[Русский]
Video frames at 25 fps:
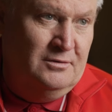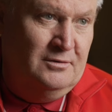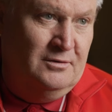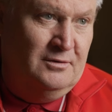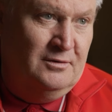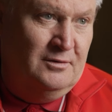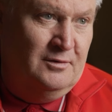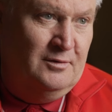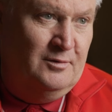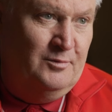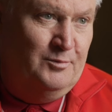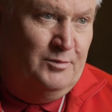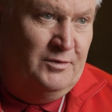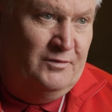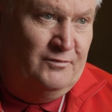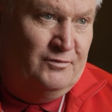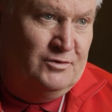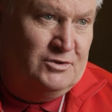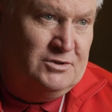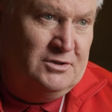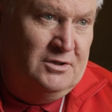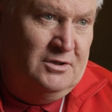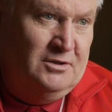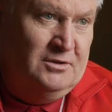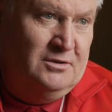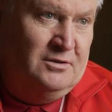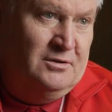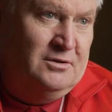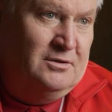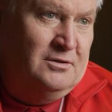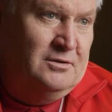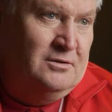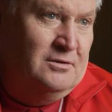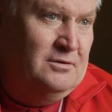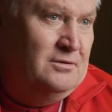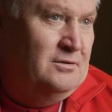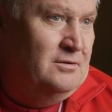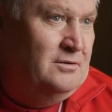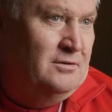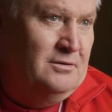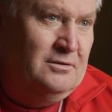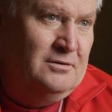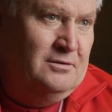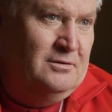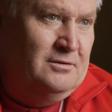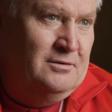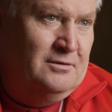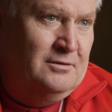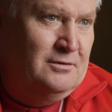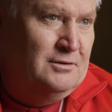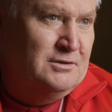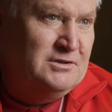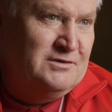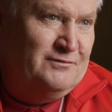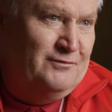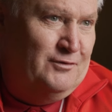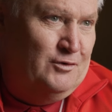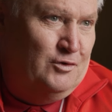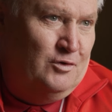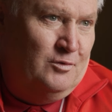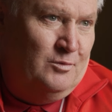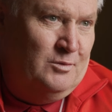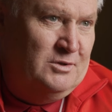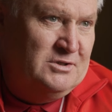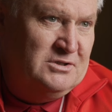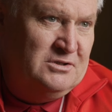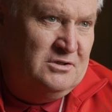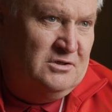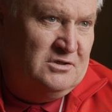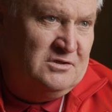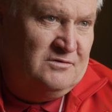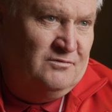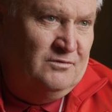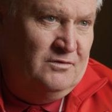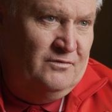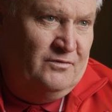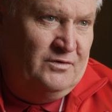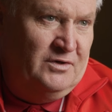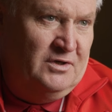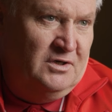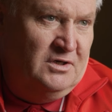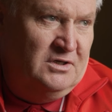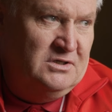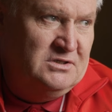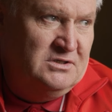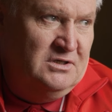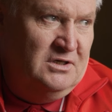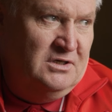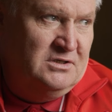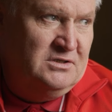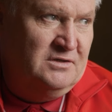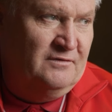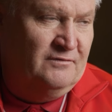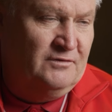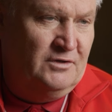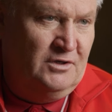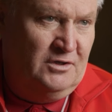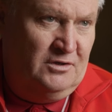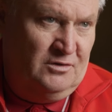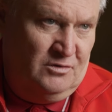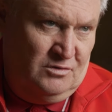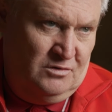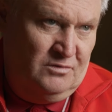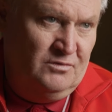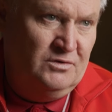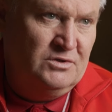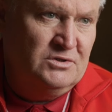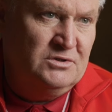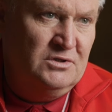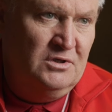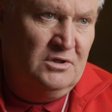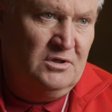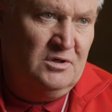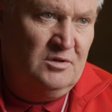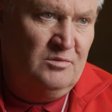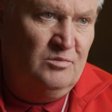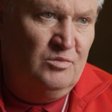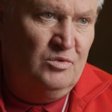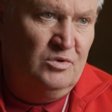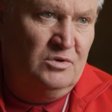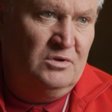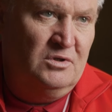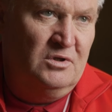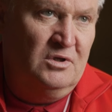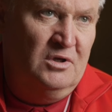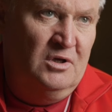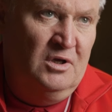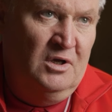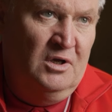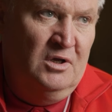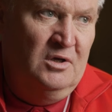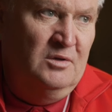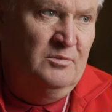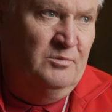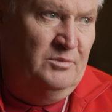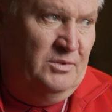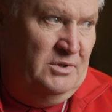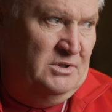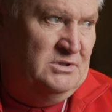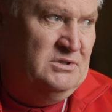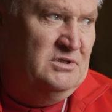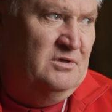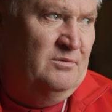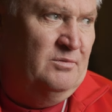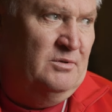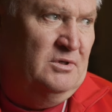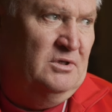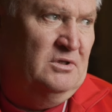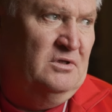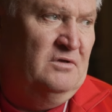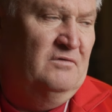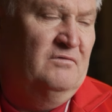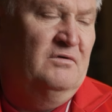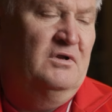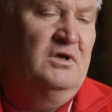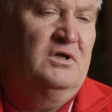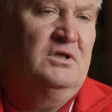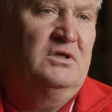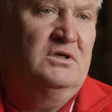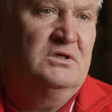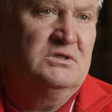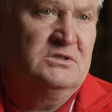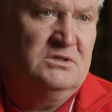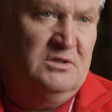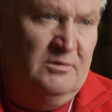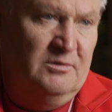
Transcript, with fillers: э, повышать э, свое мастерство в реализации, в тренировочной работе, без сопротивления, с